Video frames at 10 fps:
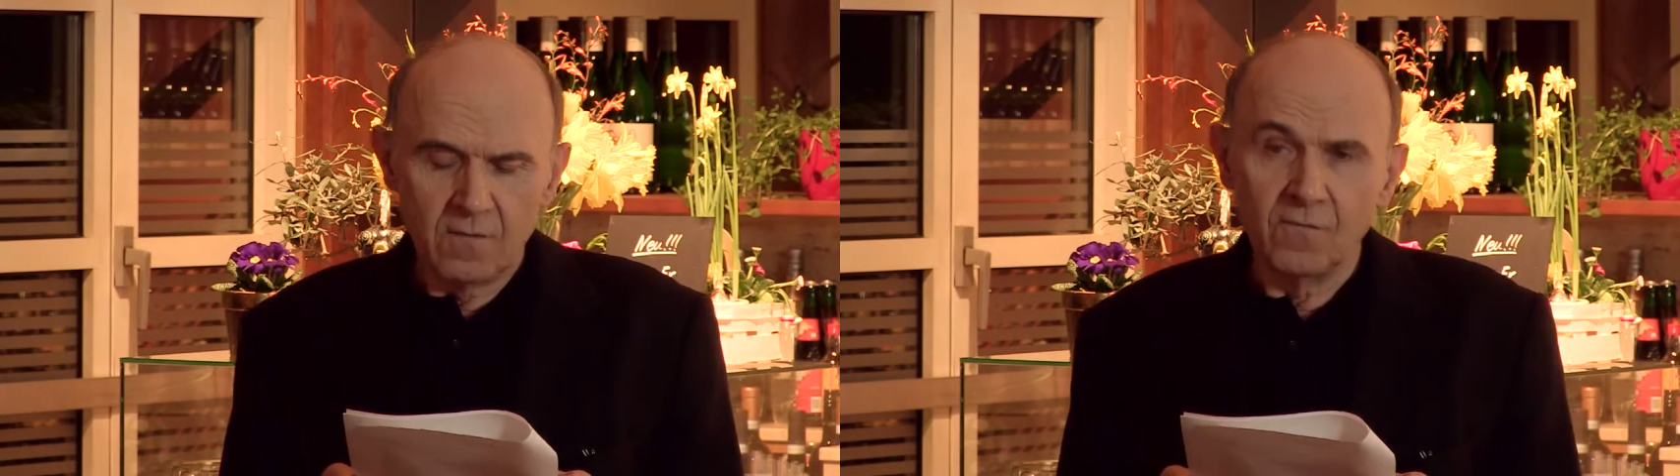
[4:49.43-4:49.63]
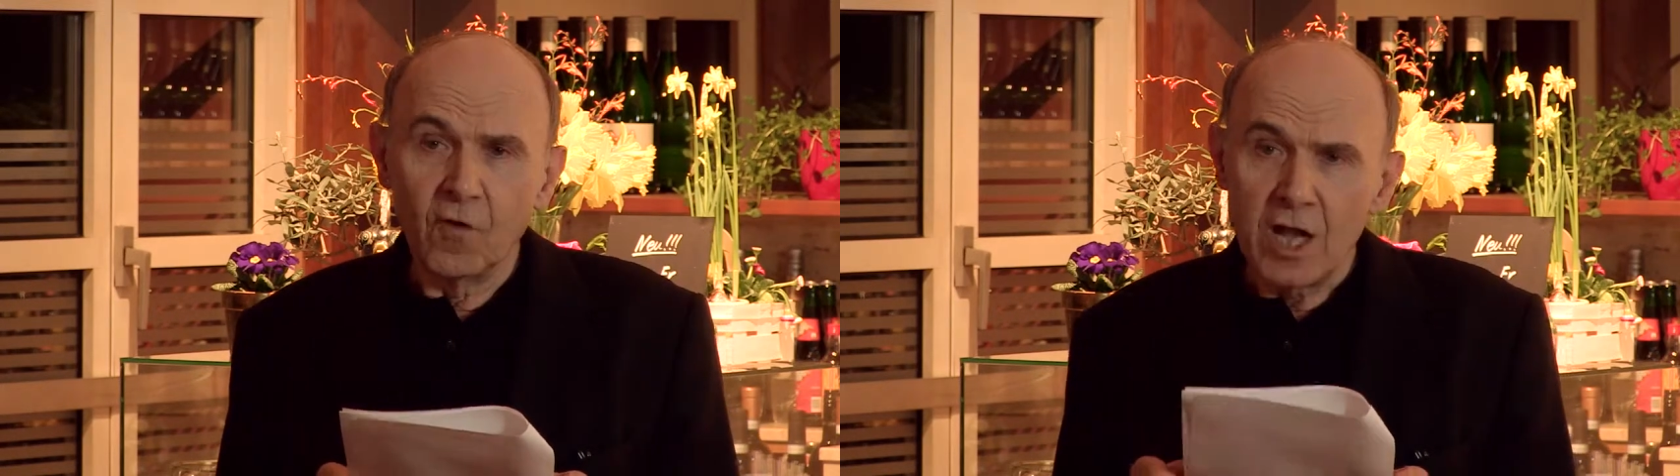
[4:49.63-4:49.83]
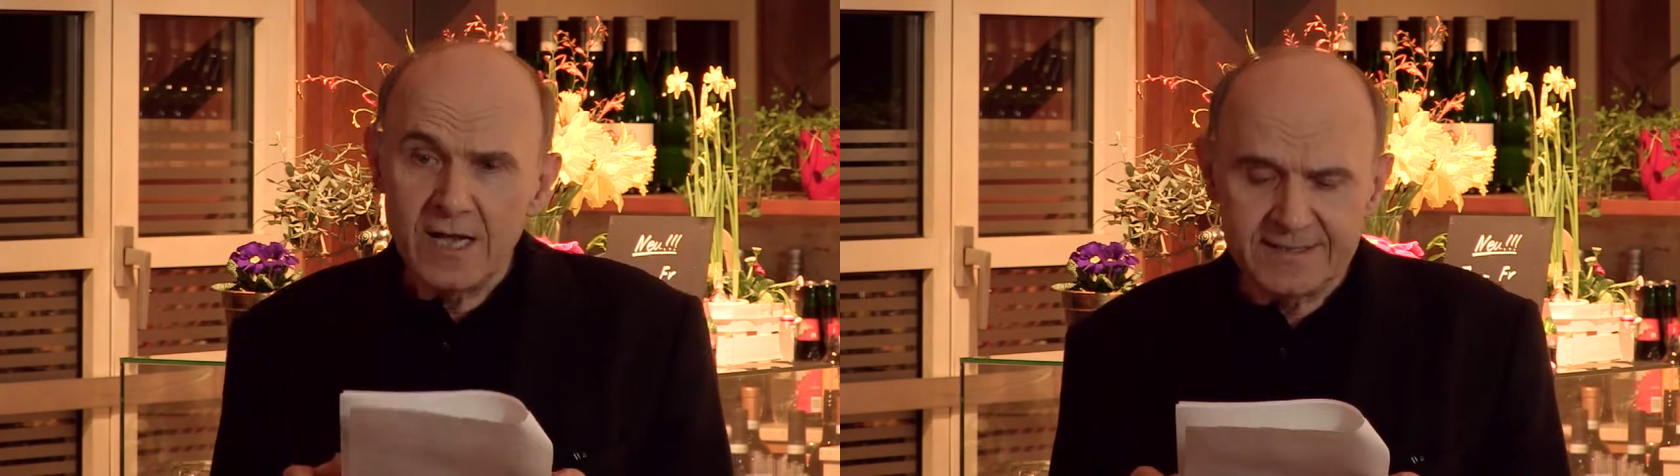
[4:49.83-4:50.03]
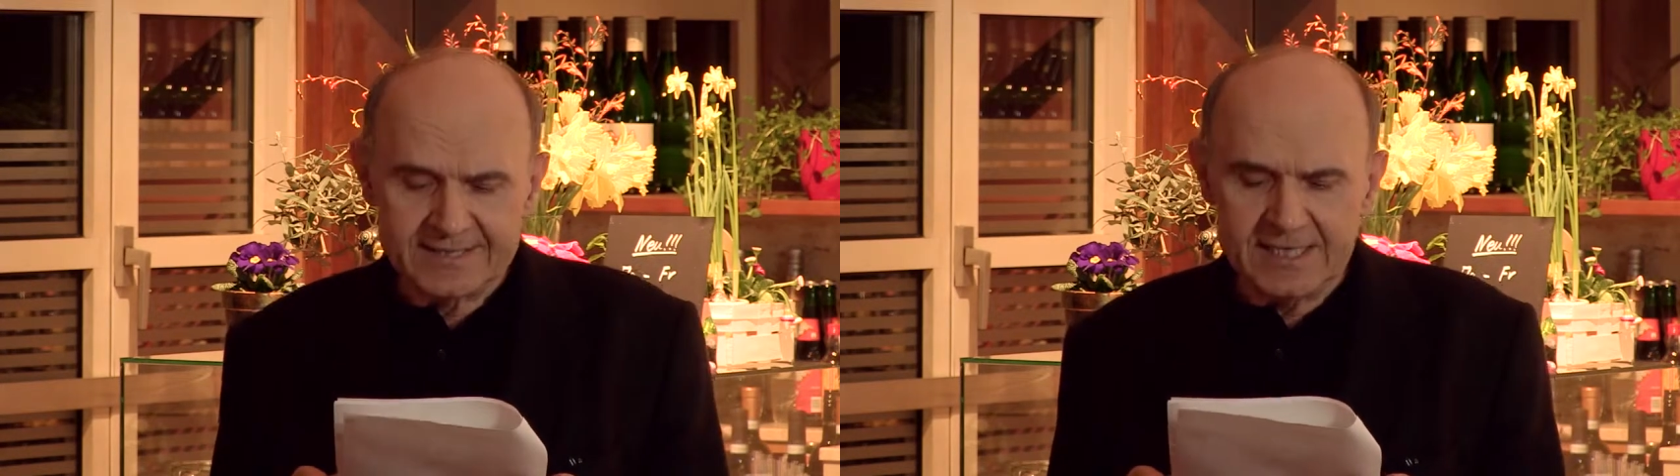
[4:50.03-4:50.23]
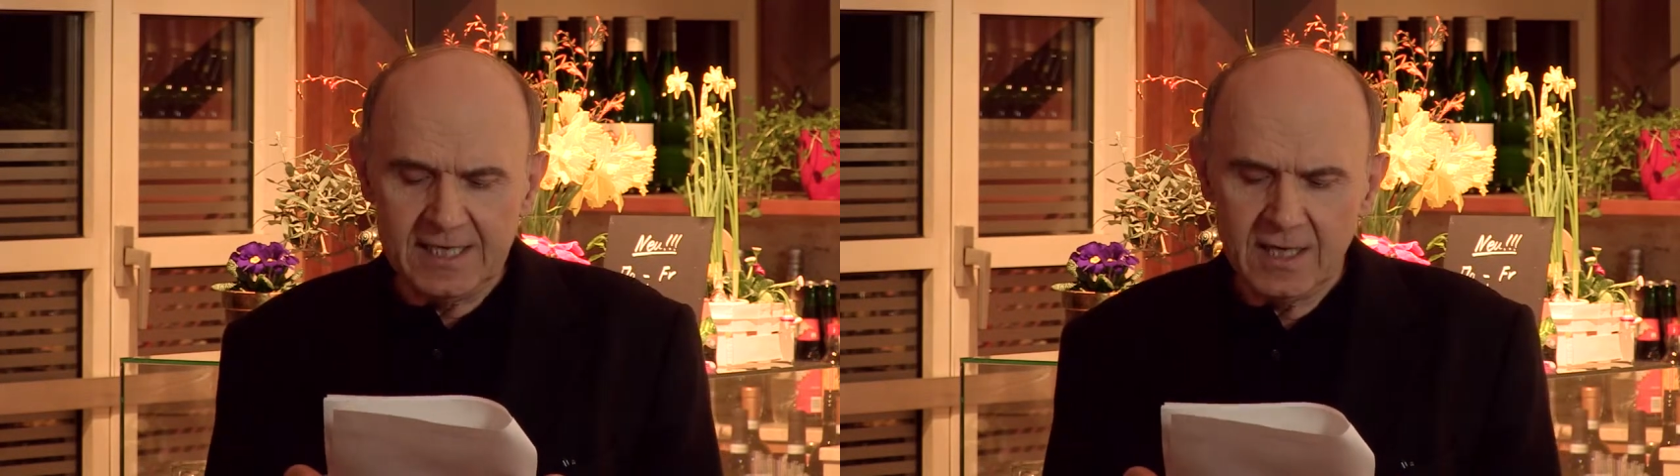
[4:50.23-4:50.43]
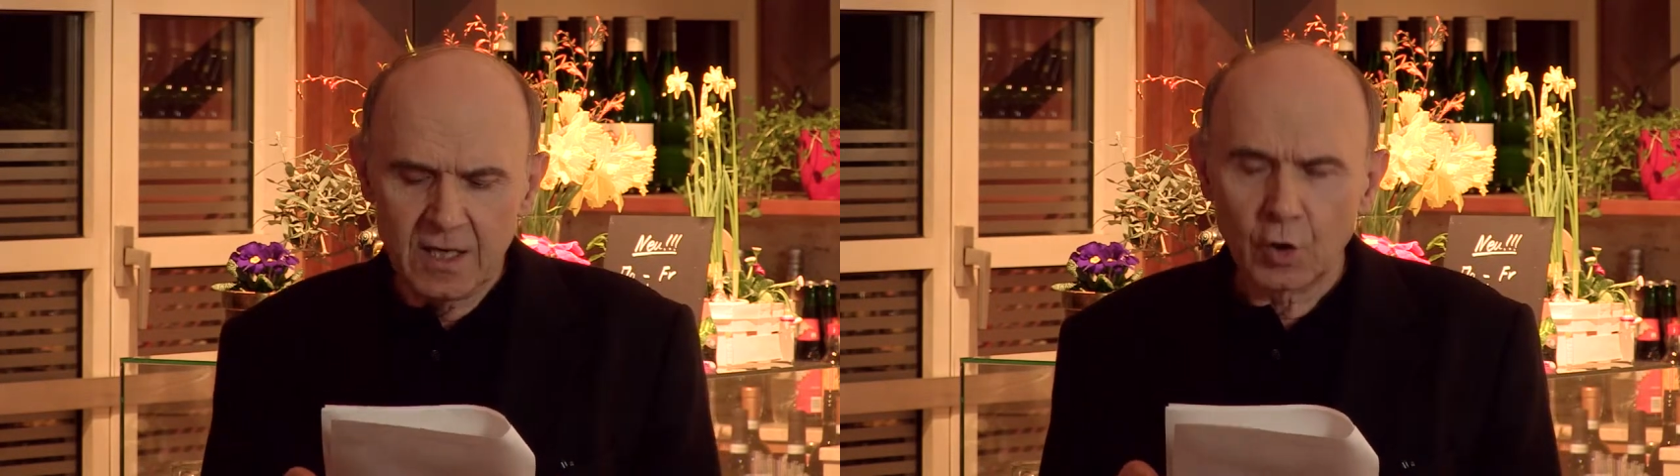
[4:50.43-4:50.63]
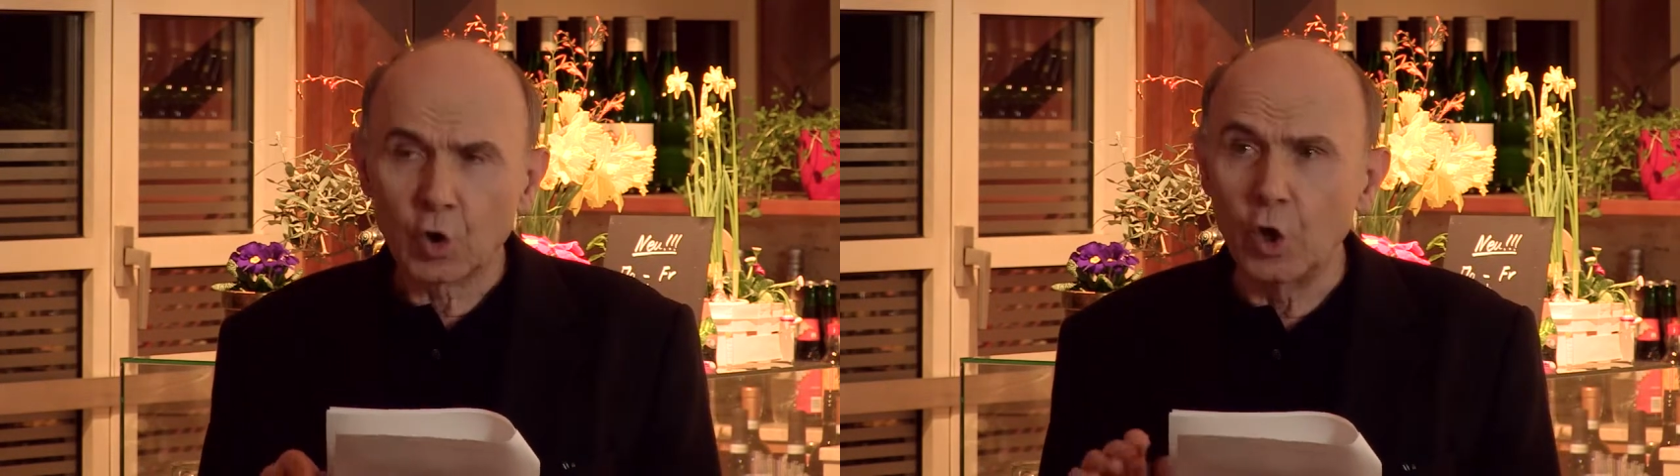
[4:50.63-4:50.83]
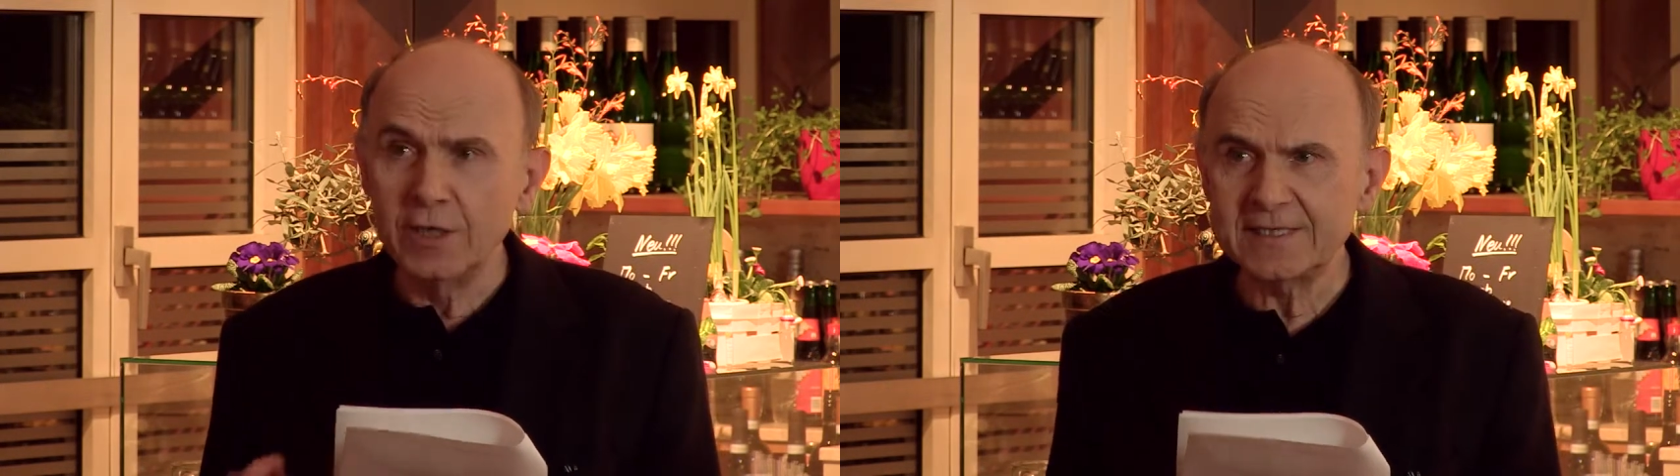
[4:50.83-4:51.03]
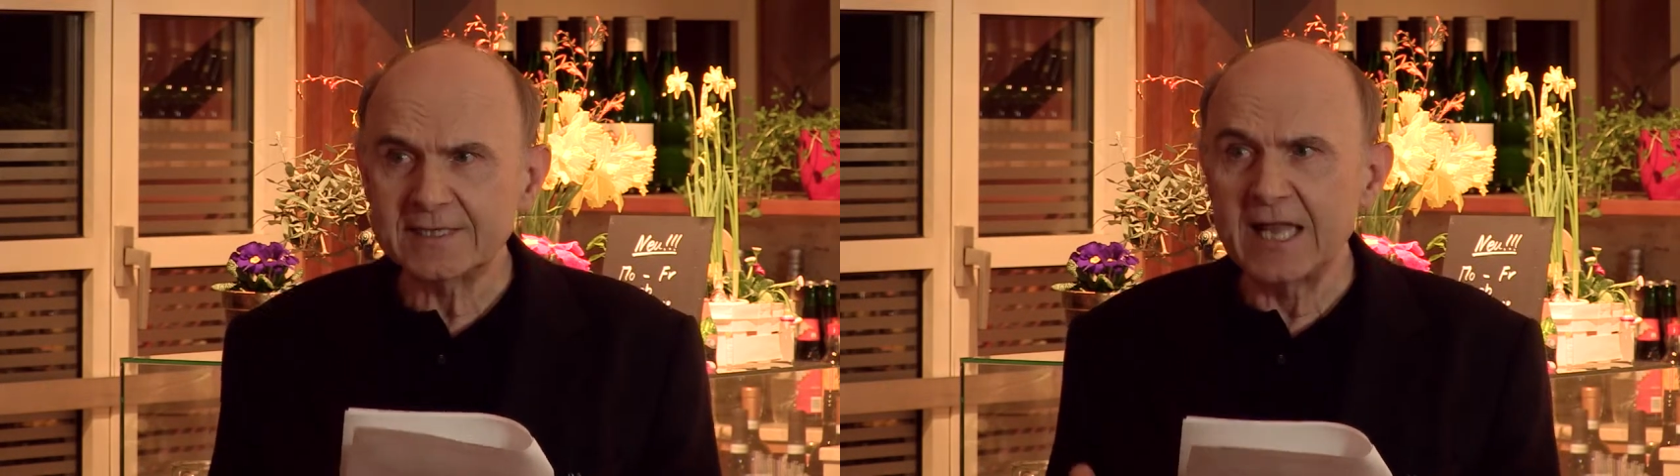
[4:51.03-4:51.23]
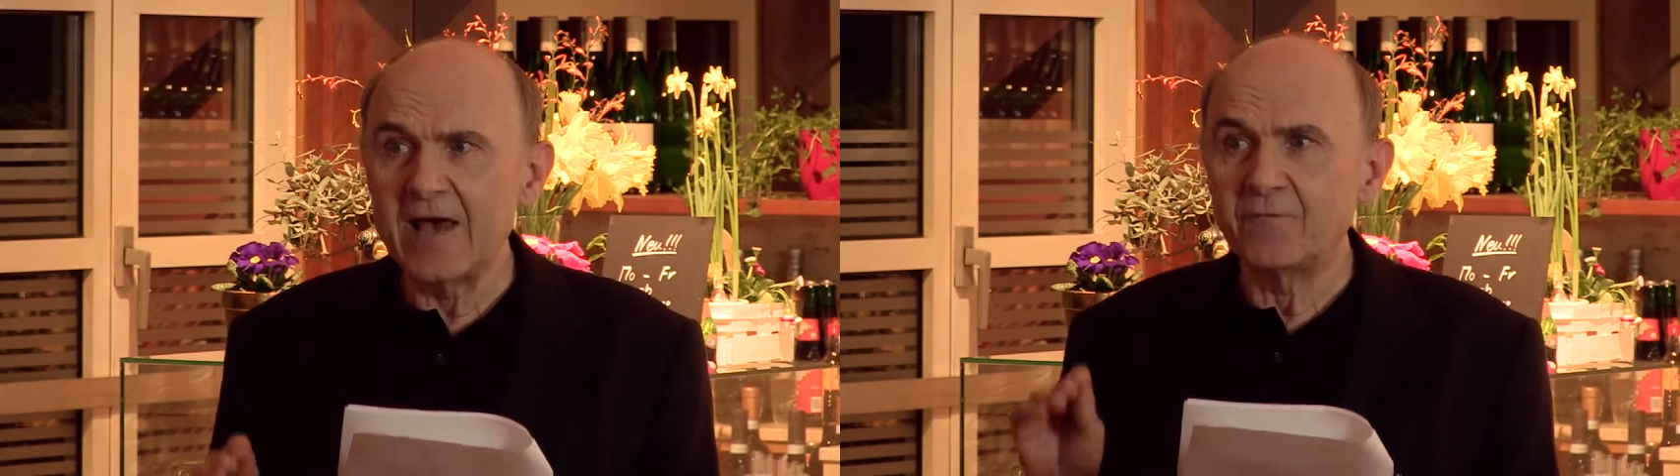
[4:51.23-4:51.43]
wollen sie,
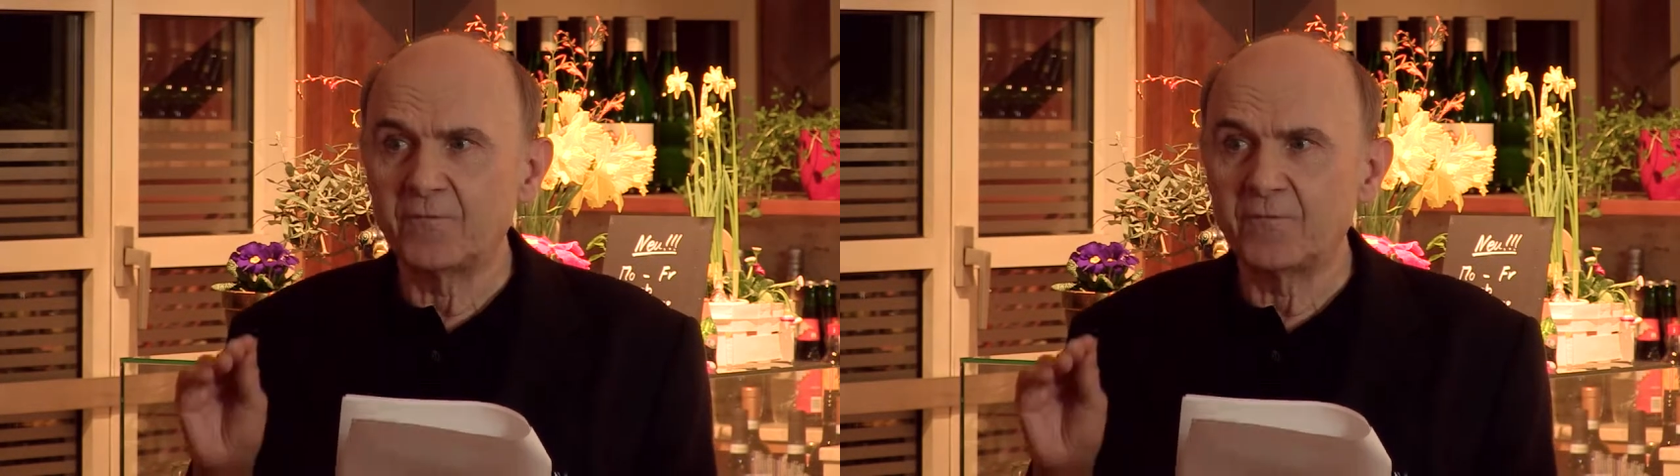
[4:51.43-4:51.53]
Künstler